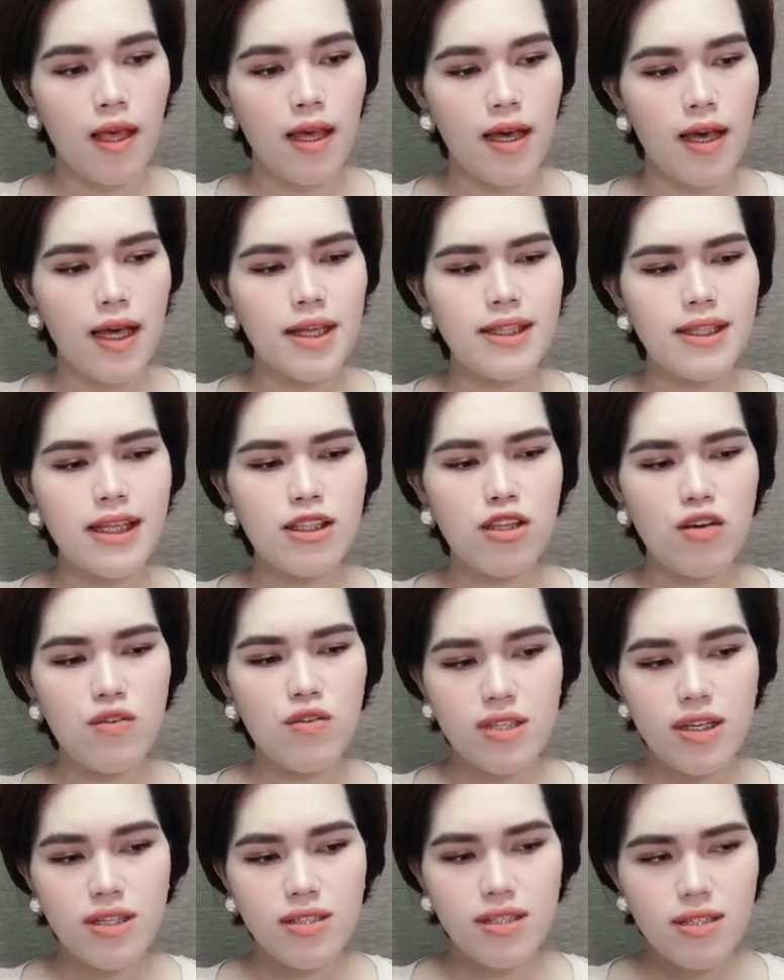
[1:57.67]
Anh ta tỏ
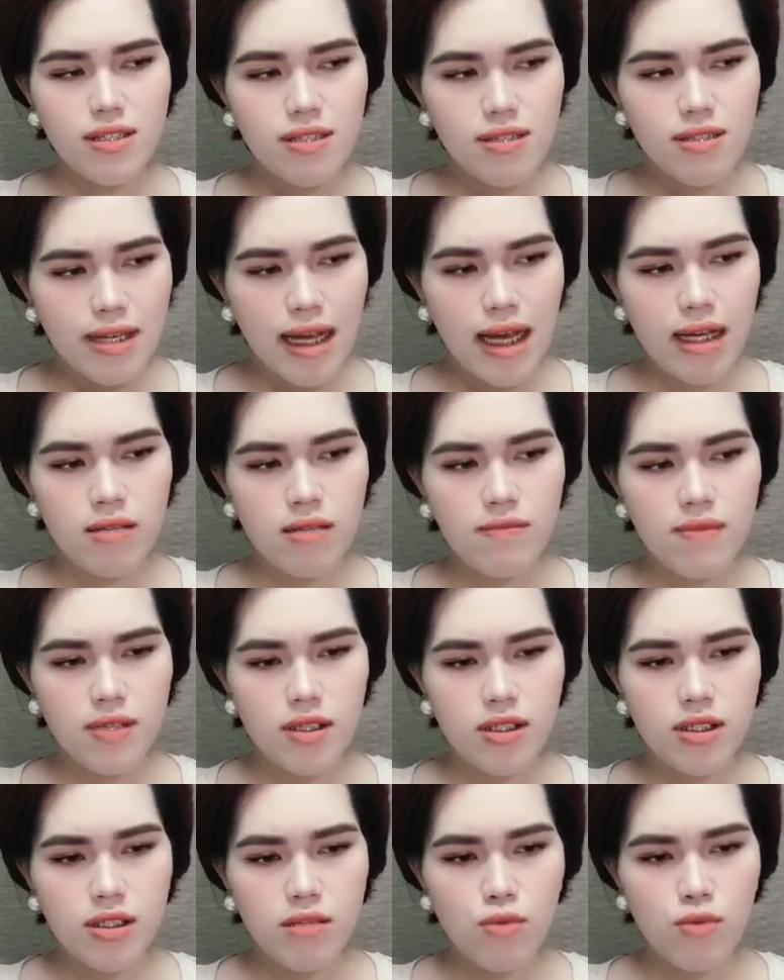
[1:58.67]
ra rất đứng đắn và
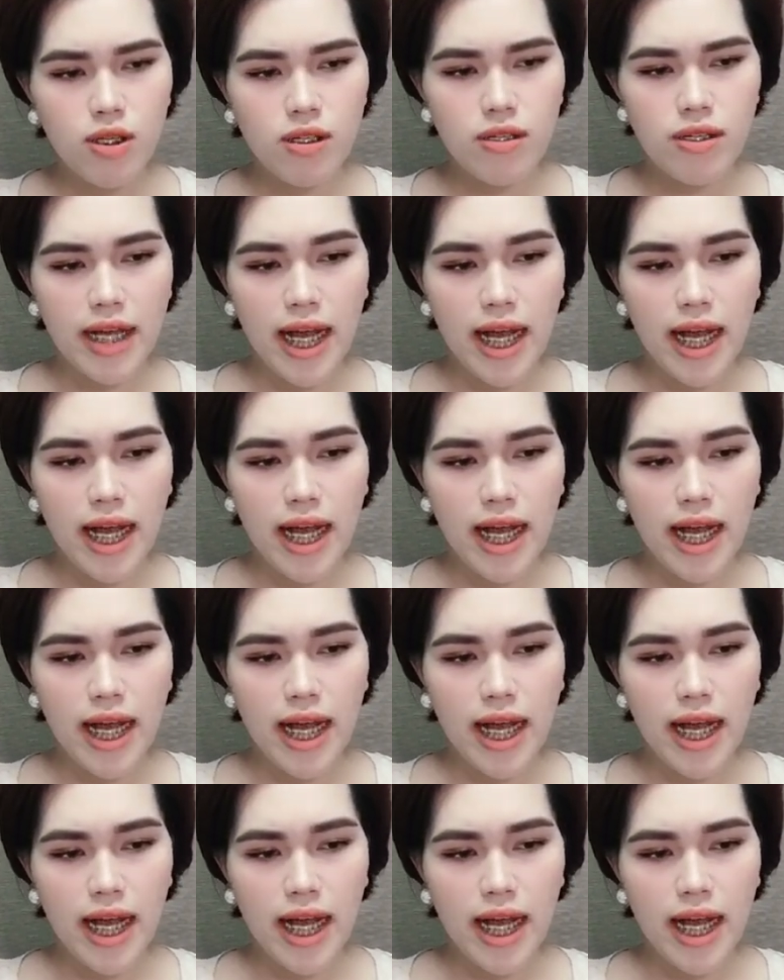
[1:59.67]
như một người